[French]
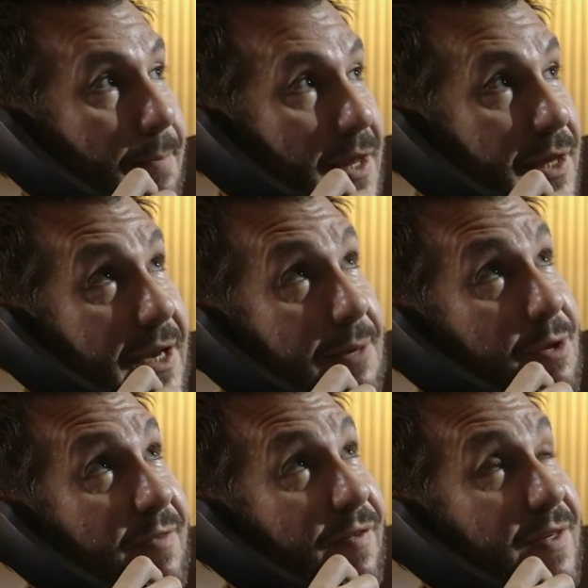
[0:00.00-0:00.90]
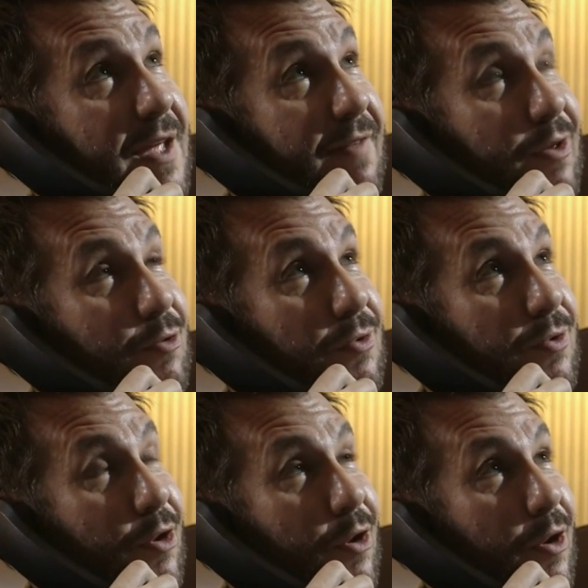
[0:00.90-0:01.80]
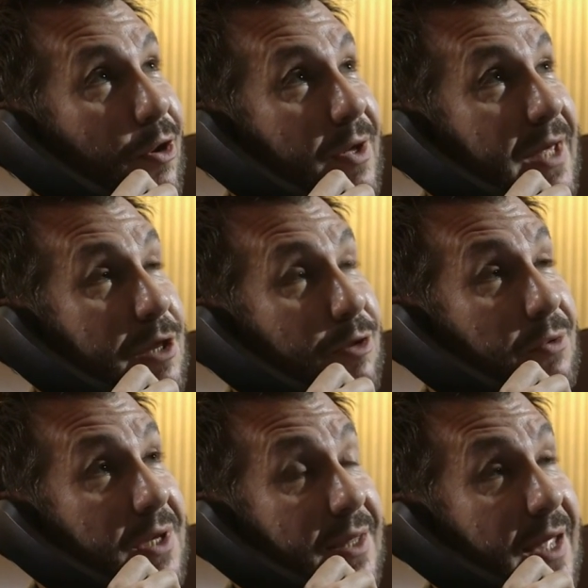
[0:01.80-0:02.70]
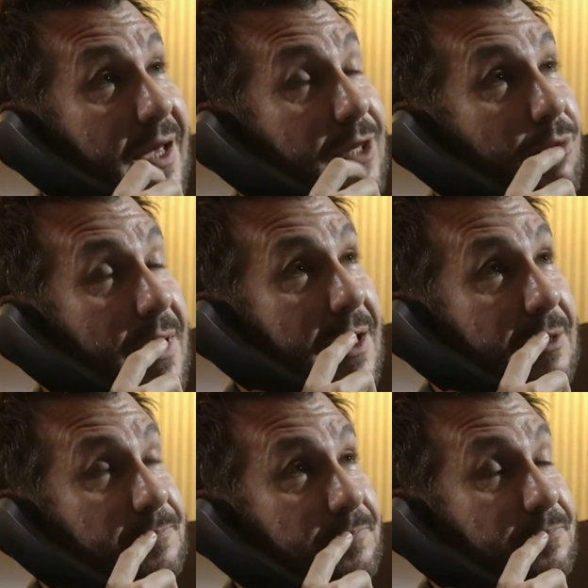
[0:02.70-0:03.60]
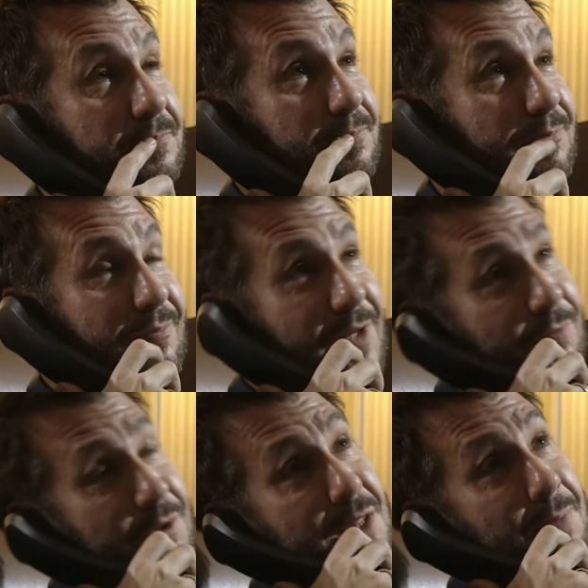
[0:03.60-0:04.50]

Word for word: Pascal Elbé, on va finir avec une euh, question qui est un rituel. Vous êtes